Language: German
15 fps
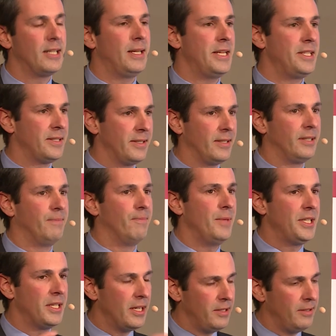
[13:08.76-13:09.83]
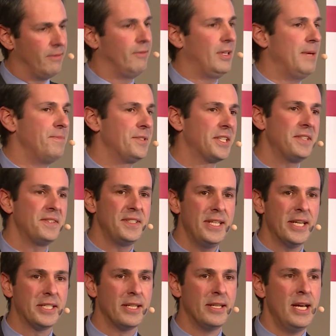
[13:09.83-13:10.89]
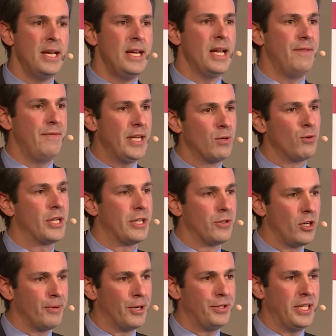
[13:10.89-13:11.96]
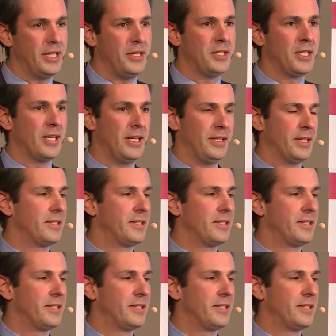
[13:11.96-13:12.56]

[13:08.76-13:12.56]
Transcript: lässt äh, mit der eben skizzierten Entwicklung der Neubautätigkeit.